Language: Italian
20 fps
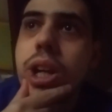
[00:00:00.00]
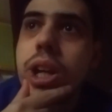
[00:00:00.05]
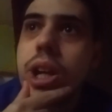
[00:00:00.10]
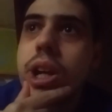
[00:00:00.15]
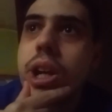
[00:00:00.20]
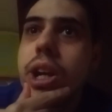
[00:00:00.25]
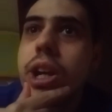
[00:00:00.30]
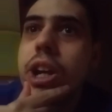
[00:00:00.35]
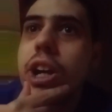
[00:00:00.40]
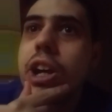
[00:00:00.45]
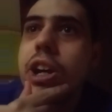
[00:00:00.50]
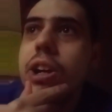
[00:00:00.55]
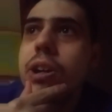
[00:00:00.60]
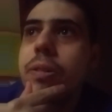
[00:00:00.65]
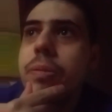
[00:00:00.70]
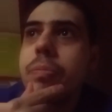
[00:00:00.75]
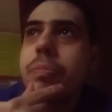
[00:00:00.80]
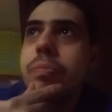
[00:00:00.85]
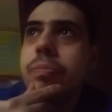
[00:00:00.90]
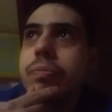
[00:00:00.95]

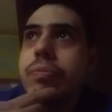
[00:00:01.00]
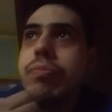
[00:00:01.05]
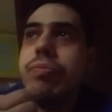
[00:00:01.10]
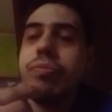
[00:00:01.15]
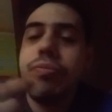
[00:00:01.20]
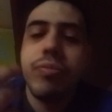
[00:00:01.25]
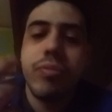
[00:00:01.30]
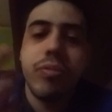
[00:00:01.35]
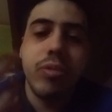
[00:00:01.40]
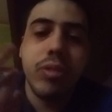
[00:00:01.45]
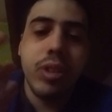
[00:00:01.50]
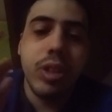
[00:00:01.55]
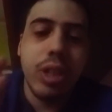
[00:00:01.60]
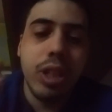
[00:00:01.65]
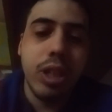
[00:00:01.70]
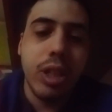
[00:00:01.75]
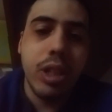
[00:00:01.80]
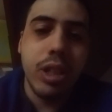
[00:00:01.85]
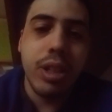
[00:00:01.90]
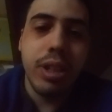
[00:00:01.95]
Ehm,
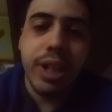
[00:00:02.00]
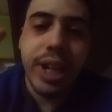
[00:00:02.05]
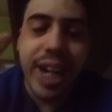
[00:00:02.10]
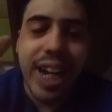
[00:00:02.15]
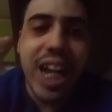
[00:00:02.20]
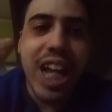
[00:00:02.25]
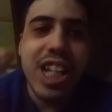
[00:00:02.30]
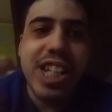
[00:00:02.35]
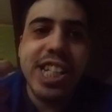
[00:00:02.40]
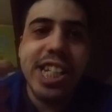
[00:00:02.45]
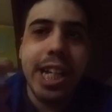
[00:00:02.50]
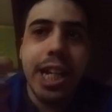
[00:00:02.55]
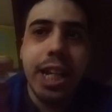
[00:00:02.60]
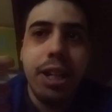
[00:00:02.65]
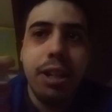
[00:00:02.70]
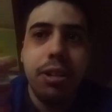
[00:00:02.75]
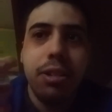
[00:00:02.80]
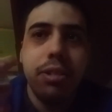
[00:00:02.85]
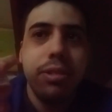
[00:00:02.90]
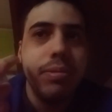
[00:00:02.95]

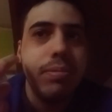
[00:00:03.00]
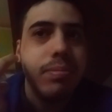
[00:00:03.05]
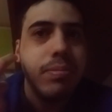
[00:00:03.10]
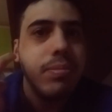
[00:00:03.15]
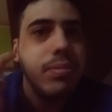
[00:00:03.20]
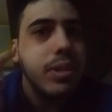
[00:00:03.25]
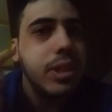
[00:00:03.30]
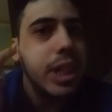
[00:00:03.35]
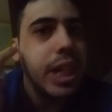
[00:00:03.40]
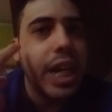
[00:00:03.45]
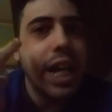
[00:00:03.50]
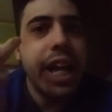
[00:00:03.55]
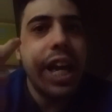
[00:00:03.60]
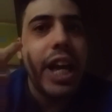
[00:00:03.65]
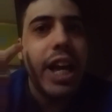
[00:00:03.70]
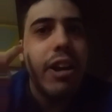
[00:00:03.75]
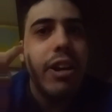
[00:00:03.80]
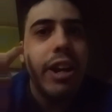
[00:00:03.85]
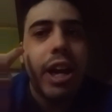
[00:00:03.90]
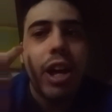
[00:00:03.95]
ragazzi,
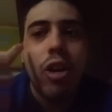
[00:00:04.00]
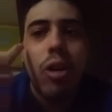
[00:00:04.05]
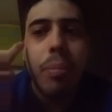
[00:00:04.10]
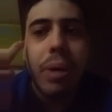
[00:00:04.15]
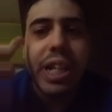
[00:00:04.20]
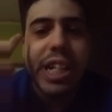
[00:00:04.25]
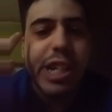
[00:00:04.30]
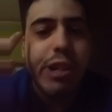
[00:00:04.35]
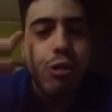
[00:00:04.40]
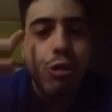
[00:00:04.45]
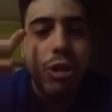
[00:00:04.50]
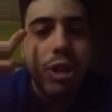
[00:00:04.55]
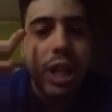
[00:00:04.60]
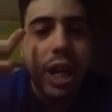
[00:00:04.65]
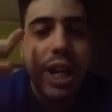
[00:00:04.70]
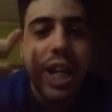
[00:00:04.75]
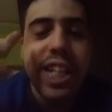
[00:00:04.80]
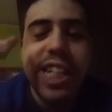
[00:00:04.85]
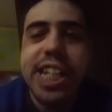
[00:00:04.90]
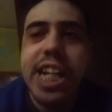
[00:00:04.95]
è una roba
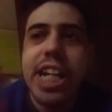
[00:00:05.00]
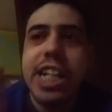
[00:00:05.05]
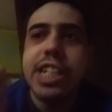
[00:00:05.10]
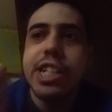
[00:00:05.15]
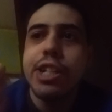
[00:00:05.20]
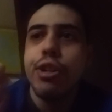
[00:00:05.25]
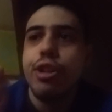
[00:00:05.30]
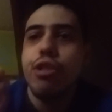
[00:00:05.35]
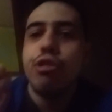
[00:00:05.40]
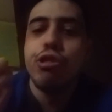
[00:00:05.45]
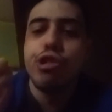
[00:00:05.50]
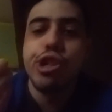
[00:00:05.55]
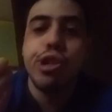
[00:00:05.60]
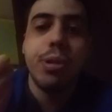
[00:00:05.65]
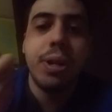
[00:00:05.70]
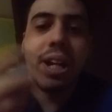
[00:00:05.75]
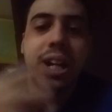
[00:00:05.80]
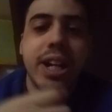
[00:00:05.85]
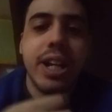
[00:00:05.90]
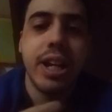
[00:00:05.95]
assurda, nel senso io non
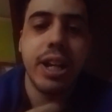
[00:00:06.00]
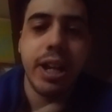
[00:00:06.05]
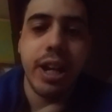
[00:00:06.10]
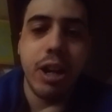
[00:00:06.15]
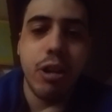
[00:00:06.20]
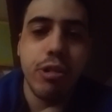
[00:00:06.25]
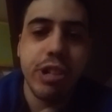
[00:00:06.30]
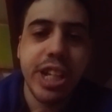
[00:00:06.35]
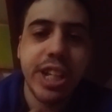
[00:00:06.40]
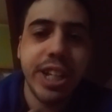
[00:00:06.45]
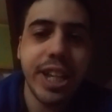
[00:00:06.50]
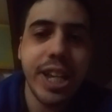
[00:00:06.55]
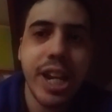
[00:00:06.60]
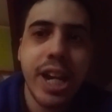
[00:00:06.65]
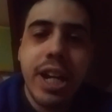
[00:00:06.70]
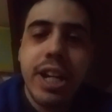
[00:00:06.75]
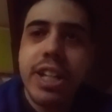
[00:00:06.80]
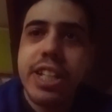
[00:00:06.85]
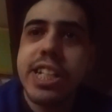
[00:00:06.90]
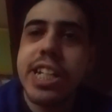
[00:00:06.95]
so neanche che cosa
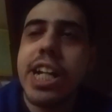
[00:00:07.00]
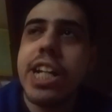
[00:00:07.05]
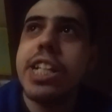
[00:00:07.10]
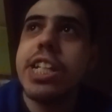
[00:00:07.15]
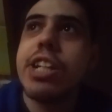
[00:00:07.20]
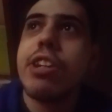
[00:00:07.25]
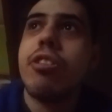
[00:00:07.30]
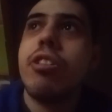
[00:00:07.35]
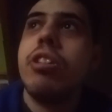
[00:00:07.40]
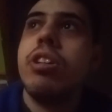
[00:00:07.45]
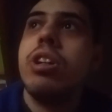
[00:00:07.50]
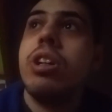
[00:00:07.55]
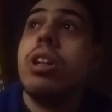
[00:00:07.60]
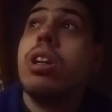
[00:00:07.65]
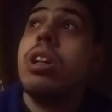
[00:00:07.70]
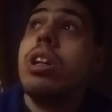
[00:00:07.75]
dire, nel senso